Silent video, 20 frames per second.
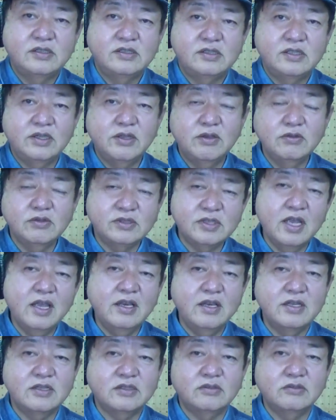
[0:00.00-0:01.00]
時給1000
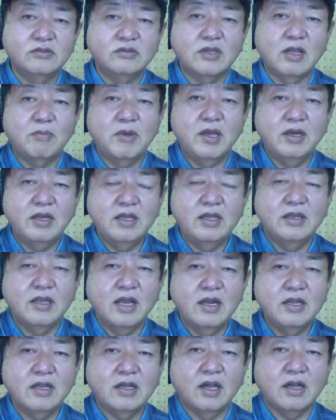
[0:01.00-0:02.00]
円にするために
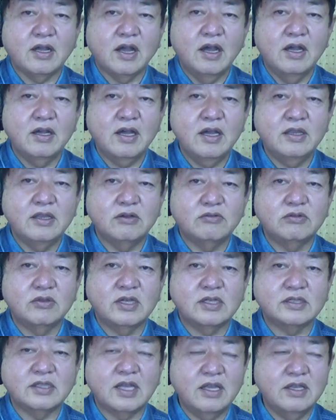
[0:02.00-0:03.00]
何か考えてく
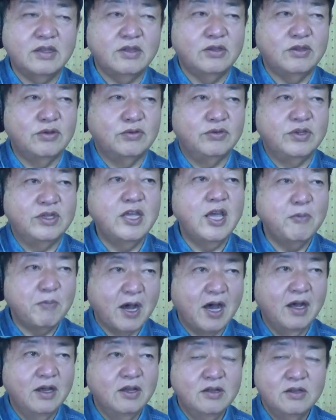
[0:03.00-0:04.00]
ださいっていうふうに言え
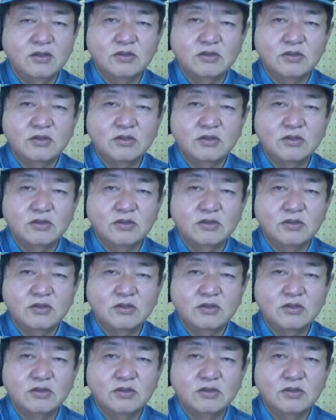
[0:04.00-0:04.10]
ば、